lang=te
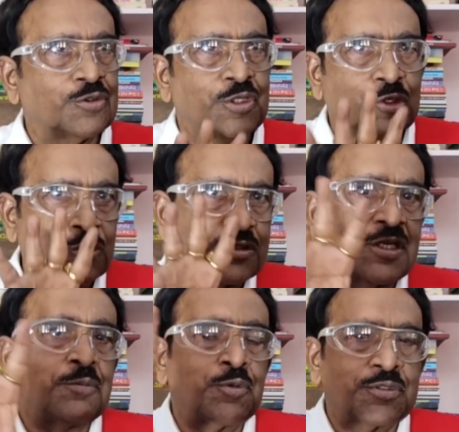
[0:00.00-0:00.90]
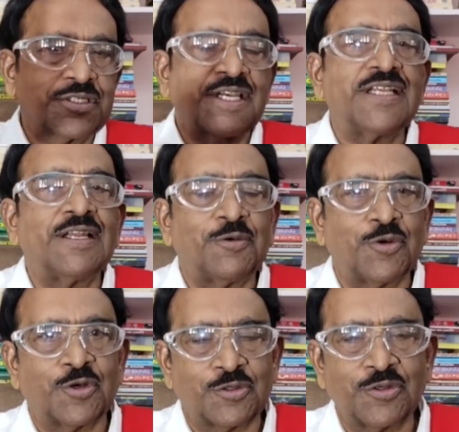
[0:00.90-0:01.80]
ఎక్కువసేపు స్ట్రెయిన్
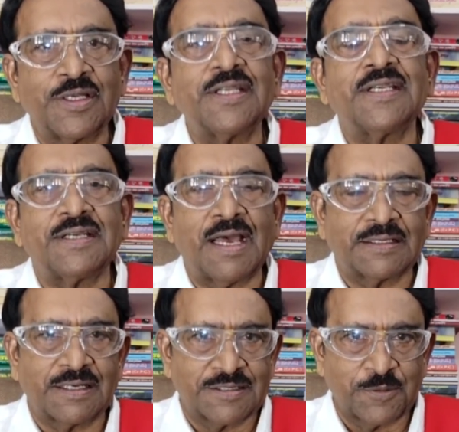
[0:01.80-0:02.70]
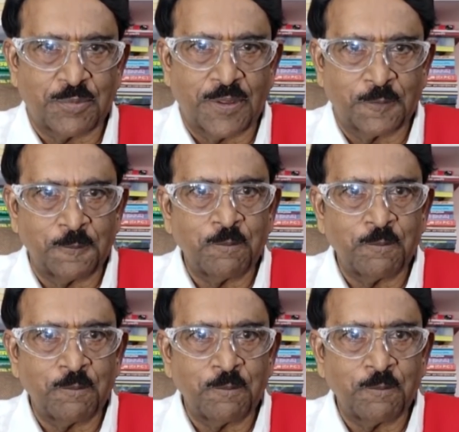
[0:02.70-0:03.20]
అవ్వకూడదు అని డాక్టర్ చెప్పారు